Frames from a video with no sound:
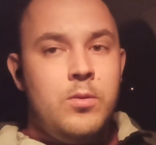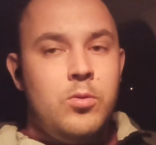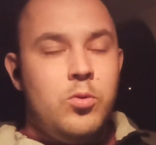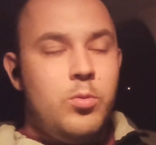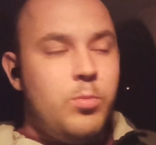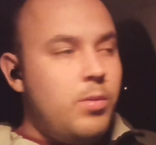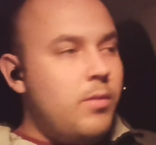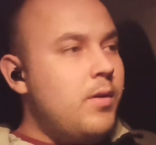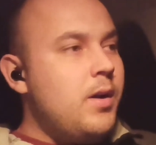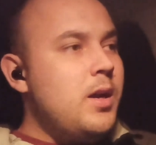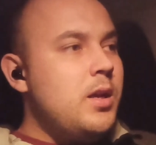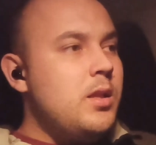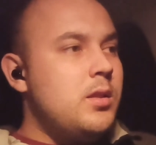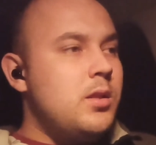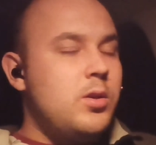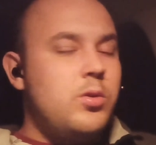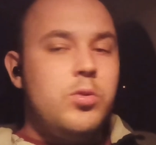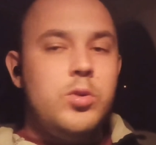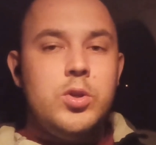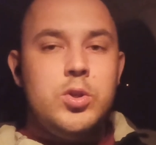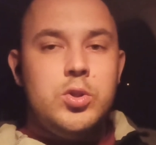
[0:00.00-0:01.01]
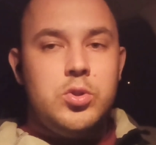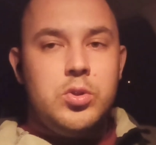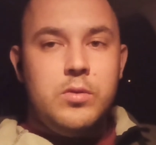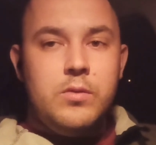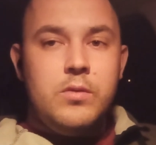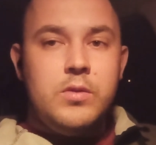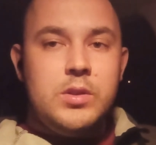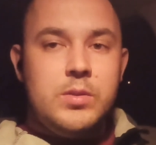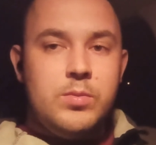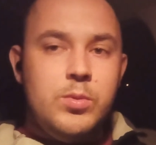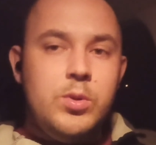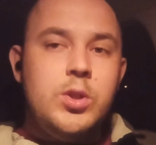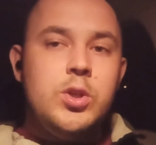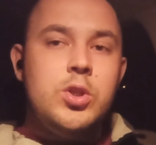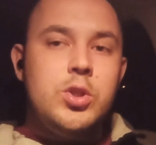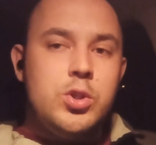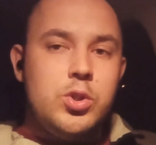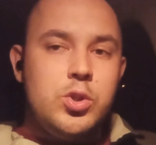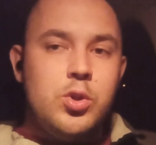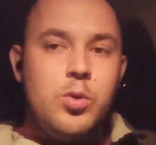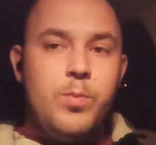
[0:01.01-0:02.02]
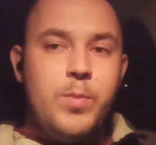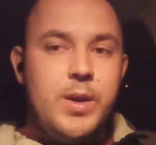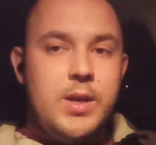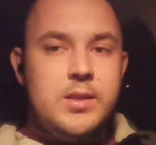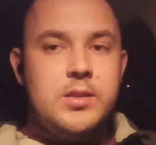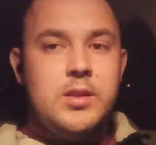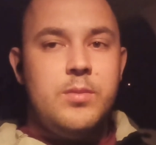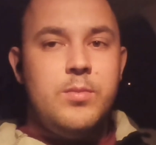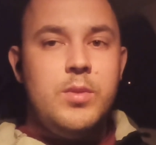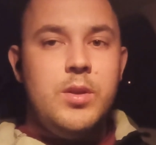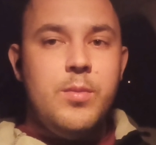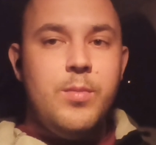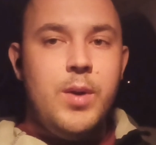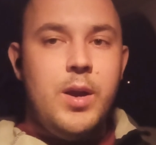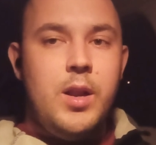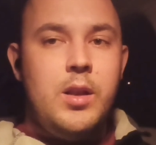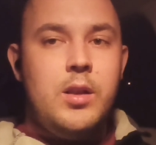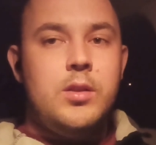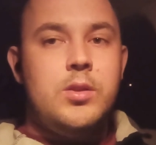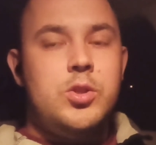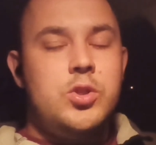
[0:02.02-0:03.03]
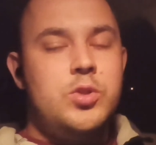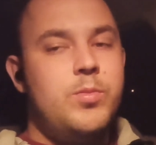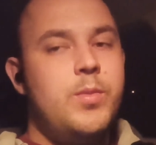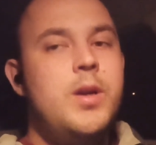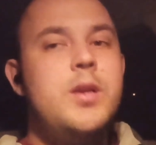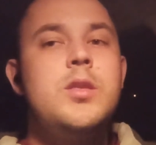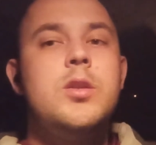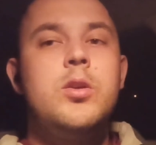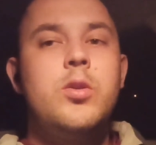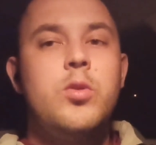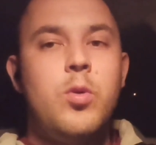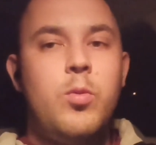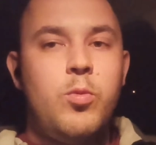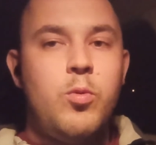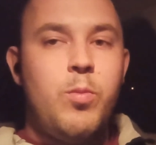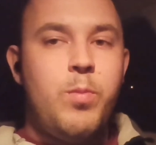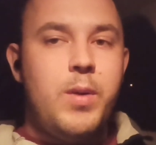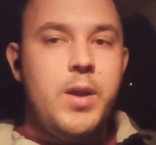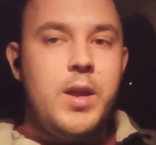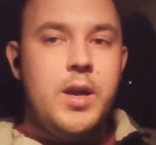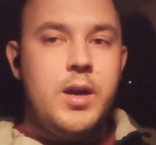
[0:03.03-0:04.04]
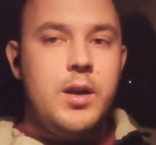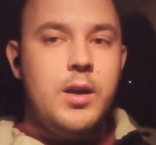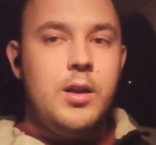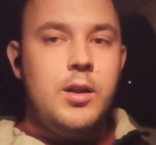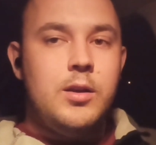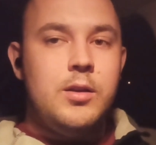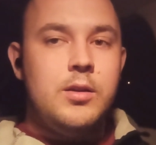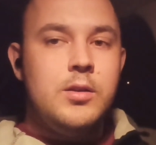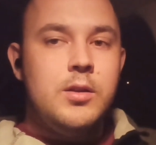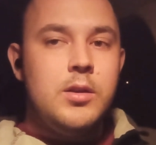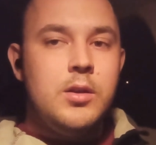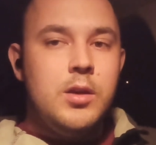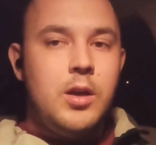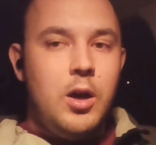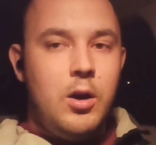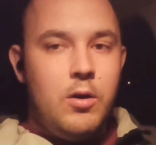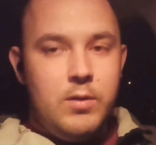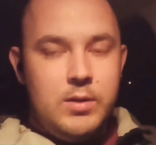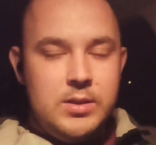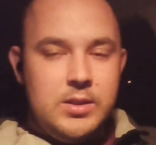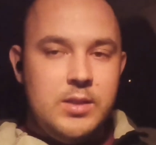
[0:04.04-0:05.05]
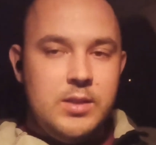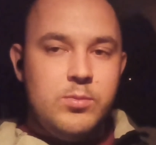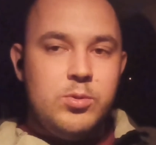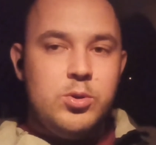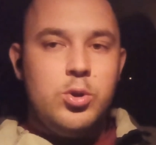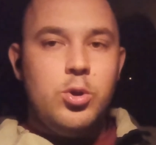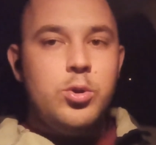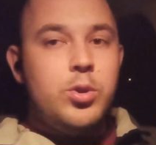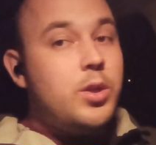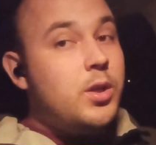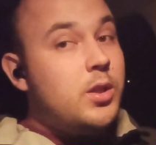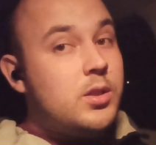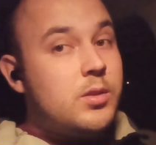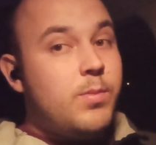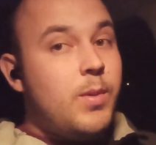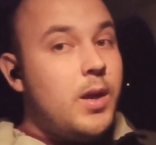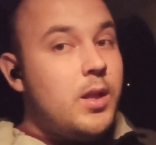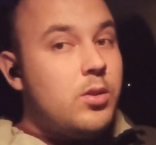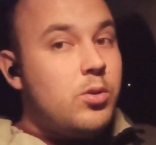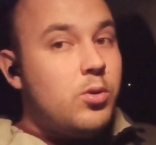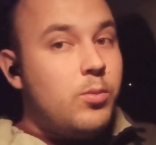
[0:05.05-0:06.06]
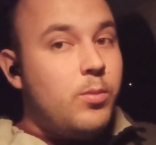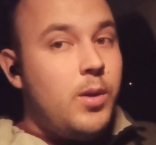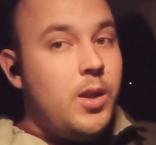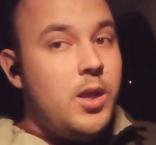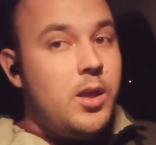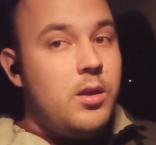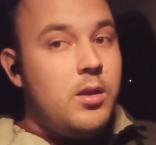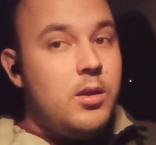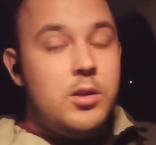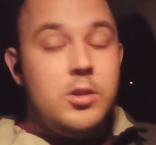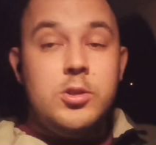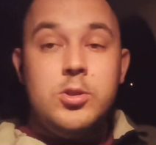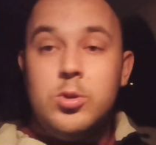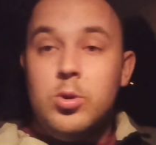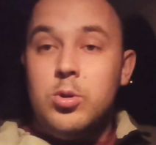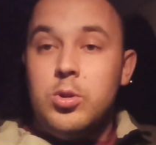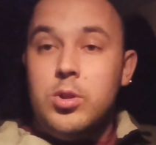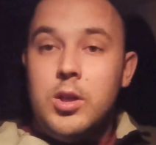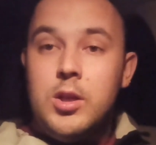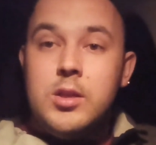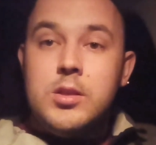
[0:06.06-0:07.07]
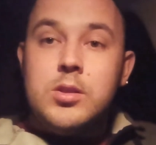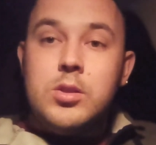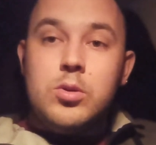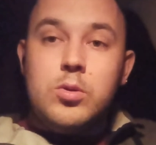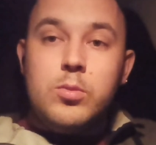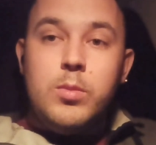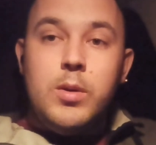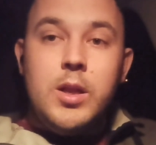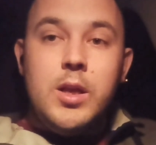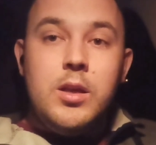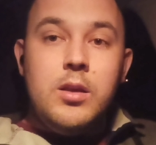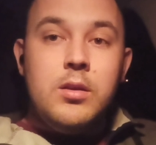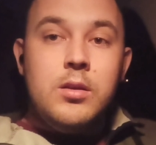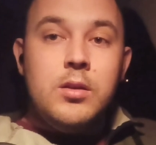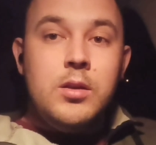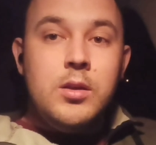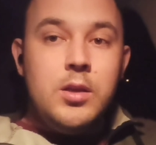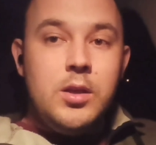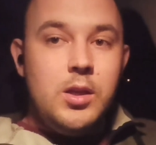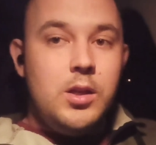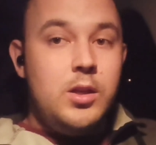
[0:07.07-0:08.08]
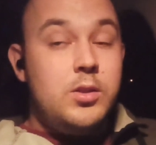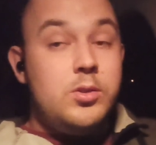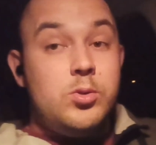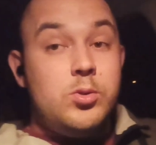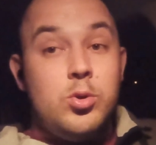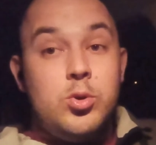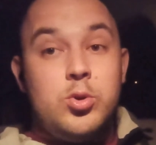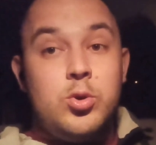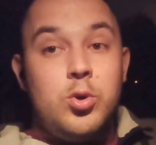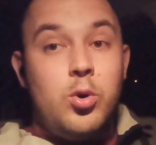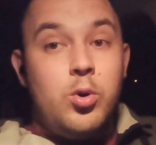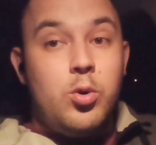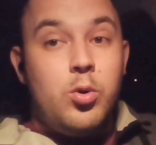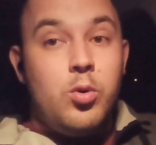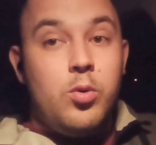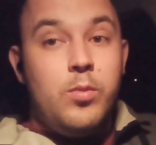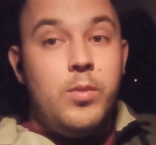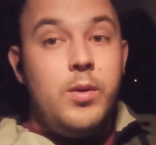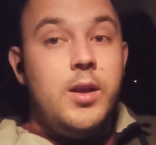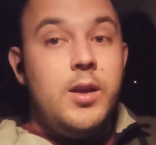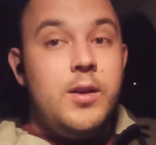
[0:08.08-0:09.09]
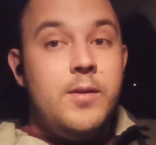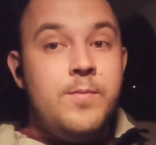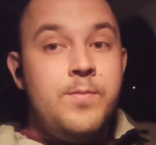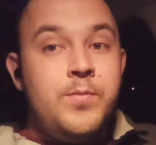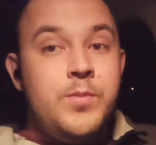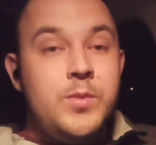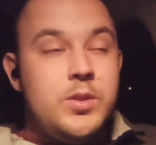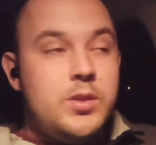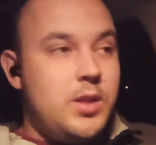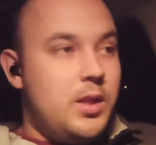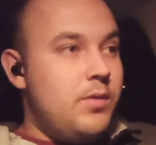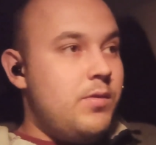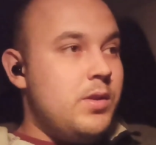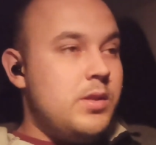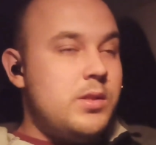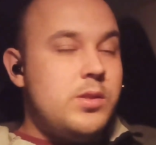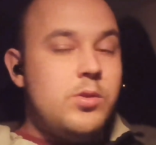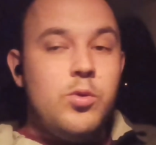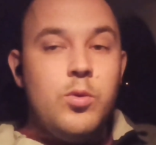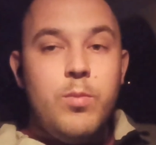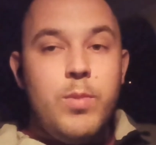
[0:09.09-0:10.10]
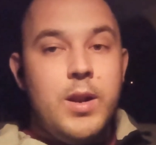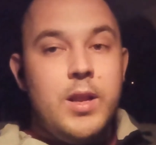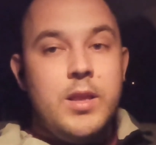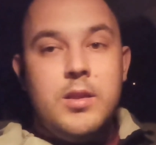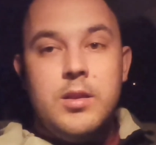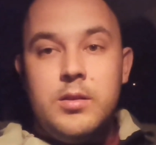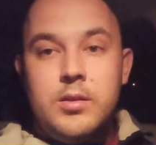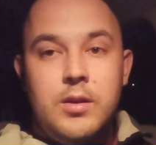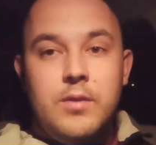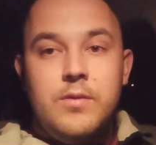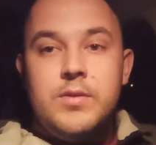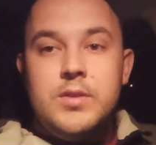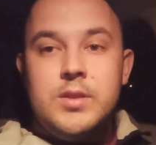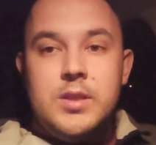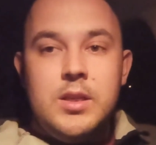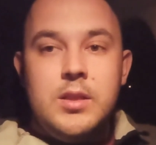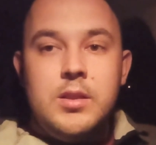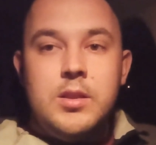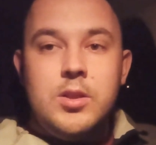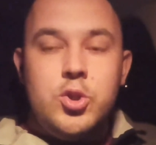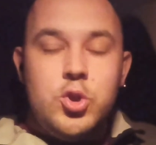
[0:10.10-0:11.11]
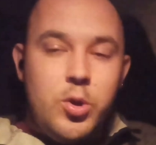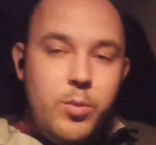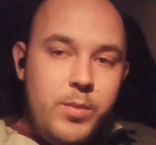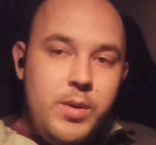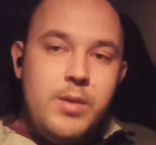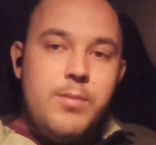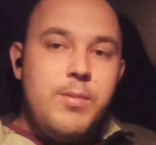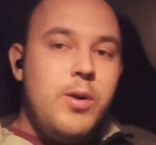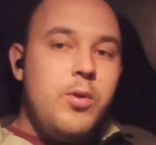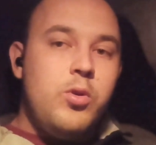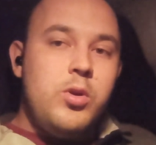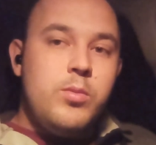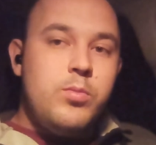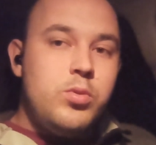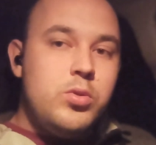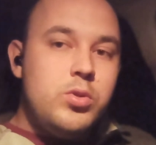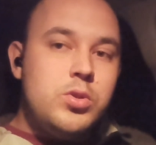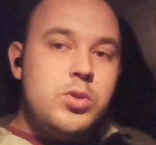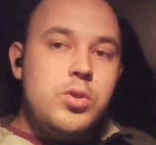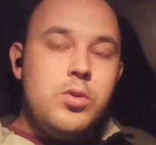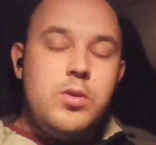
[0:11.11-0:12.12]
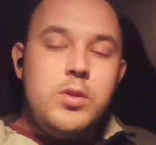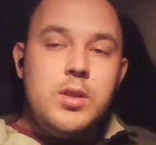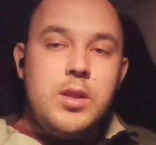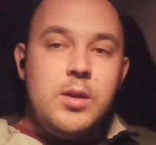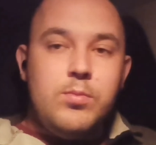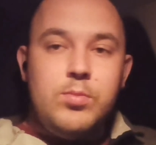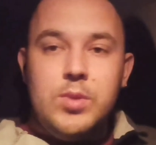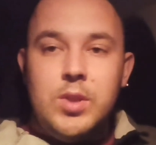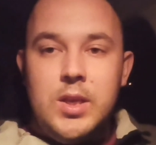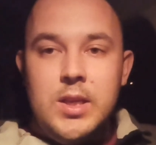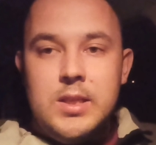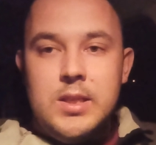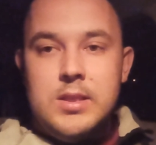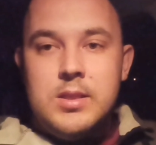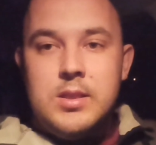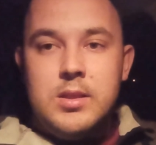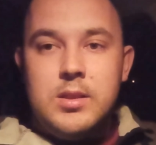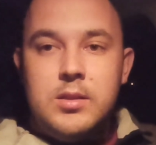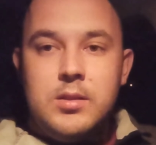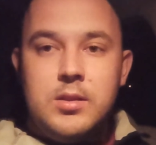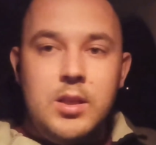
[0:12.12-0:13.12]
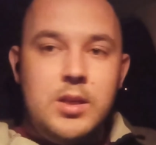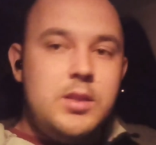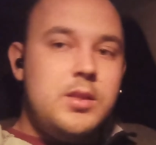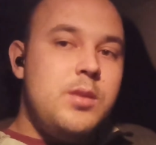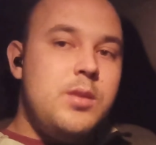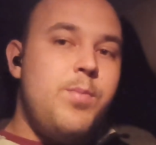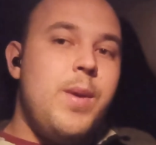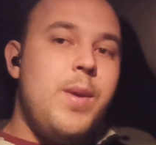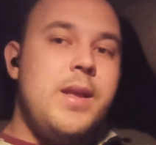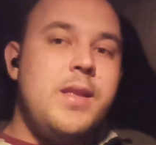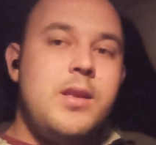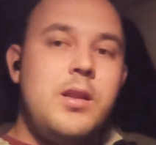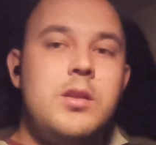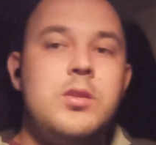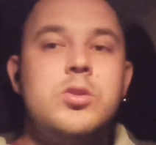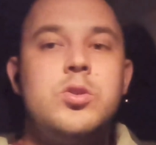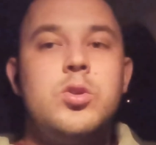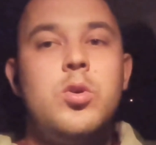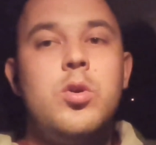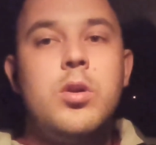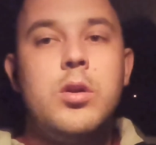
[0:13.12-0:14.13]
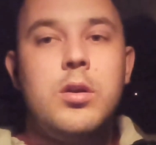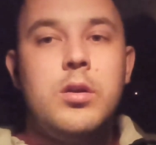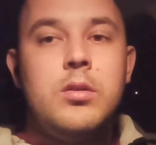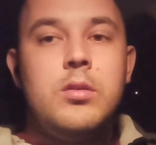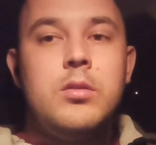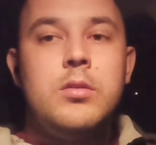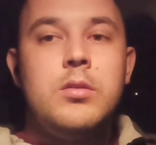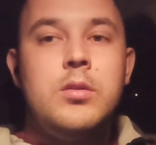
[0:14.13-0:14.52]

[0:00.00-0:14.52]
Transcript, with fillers: Но бывает такое, что вы смотрите, что поездка минимальная, нажимаете кнопку «Поехали», а у вас там 135 рублей, или 130 рублей, или 140 рублей. Соответственно, убрать этот коэффициент, и что, минималка будет стоить там 30, 35 или 40,